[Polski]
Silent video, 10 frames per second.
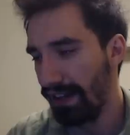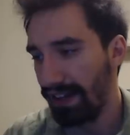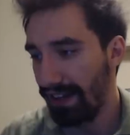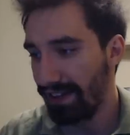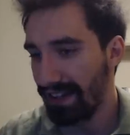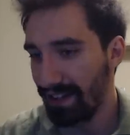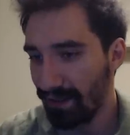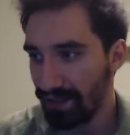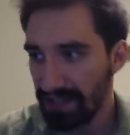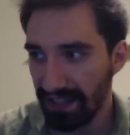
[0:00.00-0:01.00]
ale ta
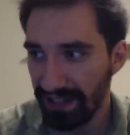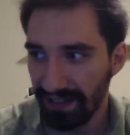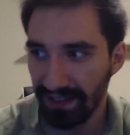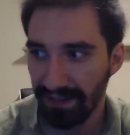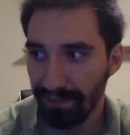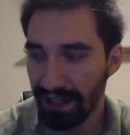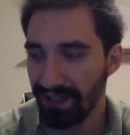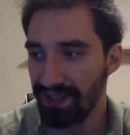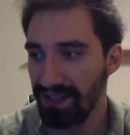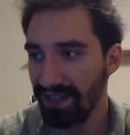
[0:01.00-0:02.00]
loża
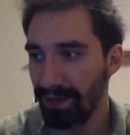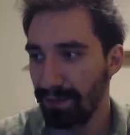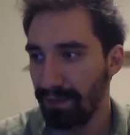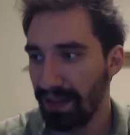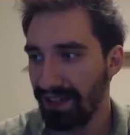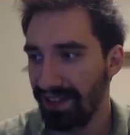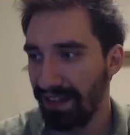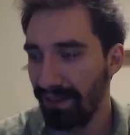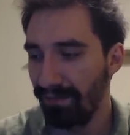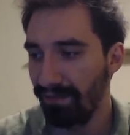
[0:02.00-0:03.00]
Marcina z
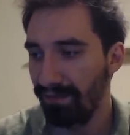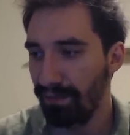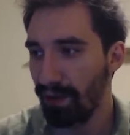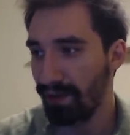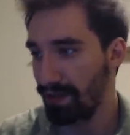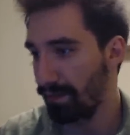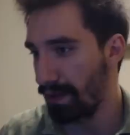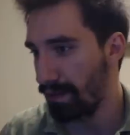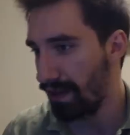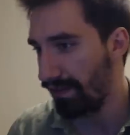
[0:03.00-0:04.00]
Parisem, pokcząp,
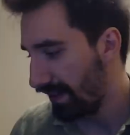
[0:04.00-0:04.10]
naprawdę.